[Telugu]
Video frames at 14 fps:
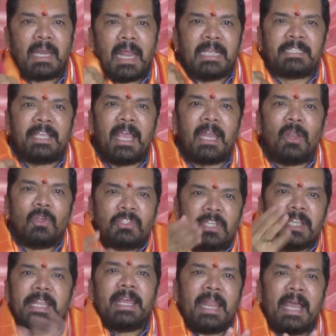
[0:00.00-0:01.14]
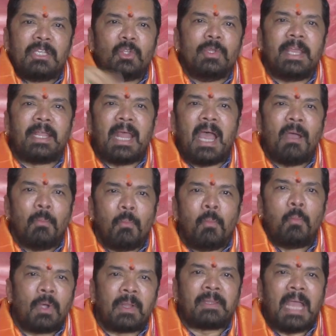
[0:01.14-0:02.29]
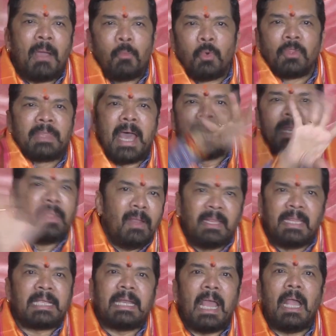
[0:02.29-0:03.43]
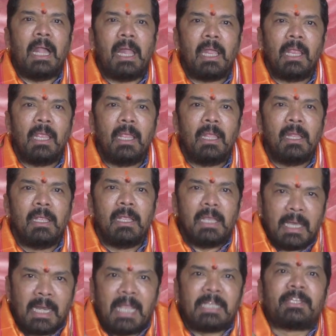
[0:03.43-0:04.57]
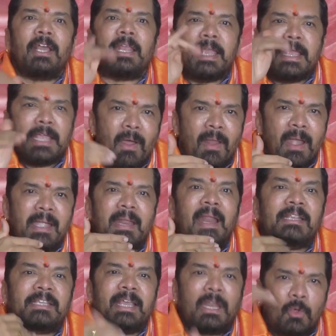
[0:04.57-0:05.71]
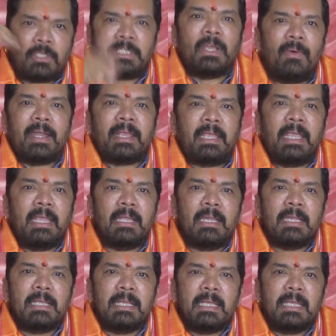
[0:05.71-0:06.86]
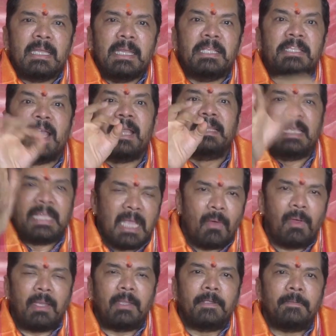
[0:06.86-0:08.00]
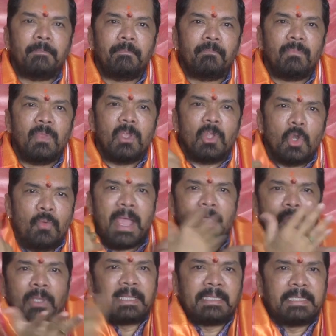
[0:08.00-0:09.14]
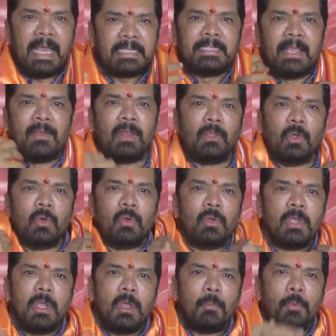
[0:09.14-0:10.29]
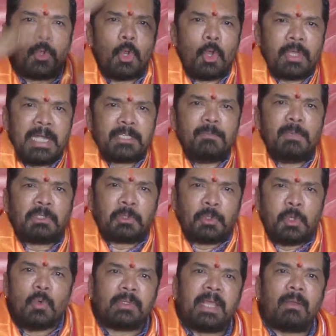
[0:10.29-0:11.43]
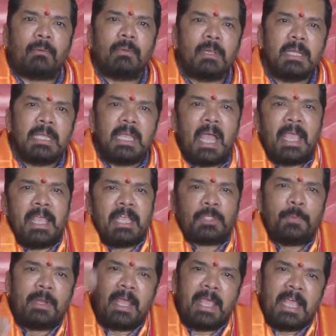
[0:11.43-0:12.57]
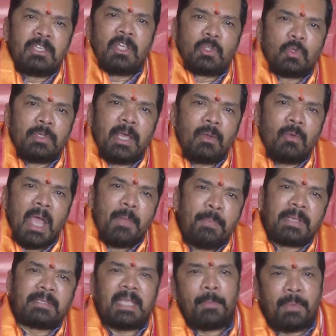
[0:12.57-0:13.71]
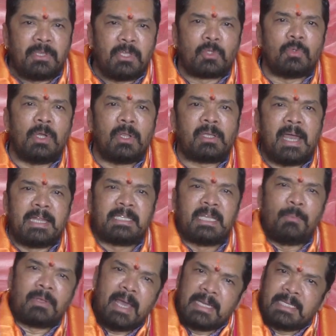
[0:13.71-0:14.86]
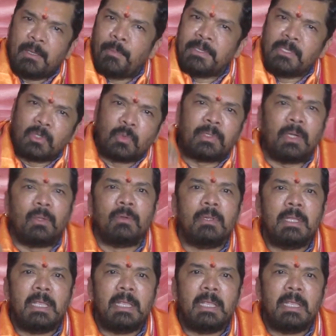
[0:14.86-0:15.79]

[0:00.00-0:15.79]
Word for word: రాజకీయాల్లో సీనియరా జూనియరా బుడతా బుడతా అనే లేదు ఇక్కడ రాజకీయాలు ఏం కావాలంటే రాజకీయాలకు వచ్చేవాడికి నిజాయితీ కావాలి నువ్వేం కొత్తగా చేయాల్సింది ఏమి లేదు బ్యూరోక్రాట్స్ మొత్తం ఉంటారు ఐఏఎస్ పనులు ఐఏఎస్ చేసుకుంటారు ఐపీఎస్ ఐపీఎస్ చేసుకుంటాడు కానిస్టేబుల్ కానిస్టేబుల్ పని చేసుకుంటాడు